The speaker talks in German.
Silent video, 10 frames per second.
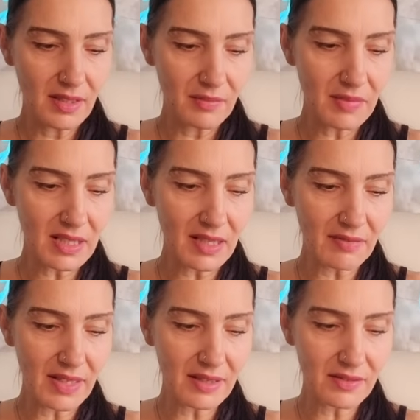
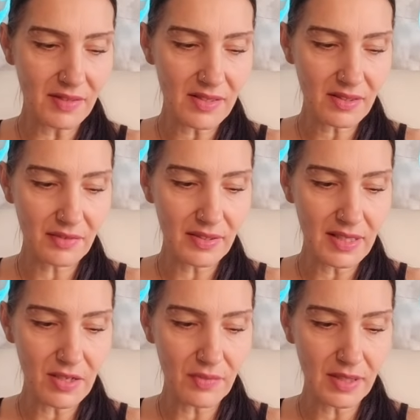mittlerweile, was
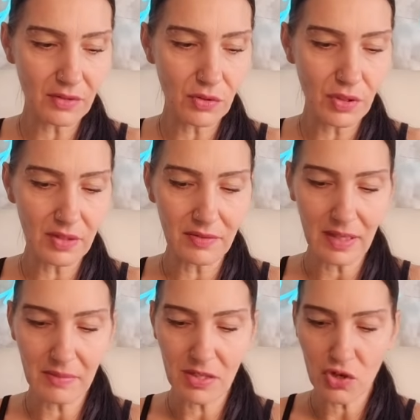gefährlich werden könnte. Wir
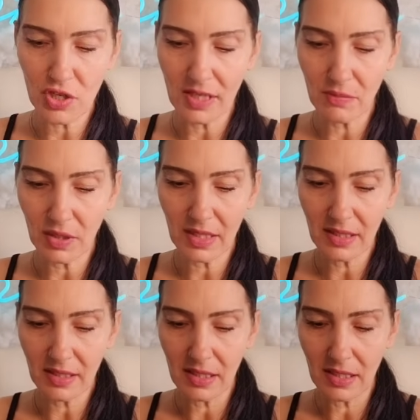haben hier eine
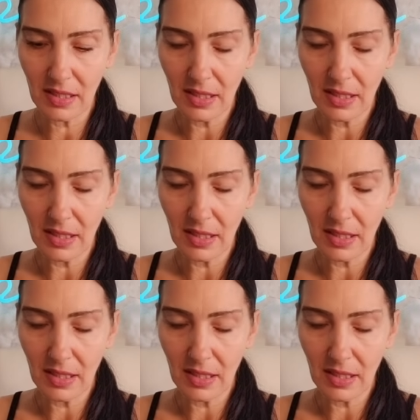Steinbock-Energie.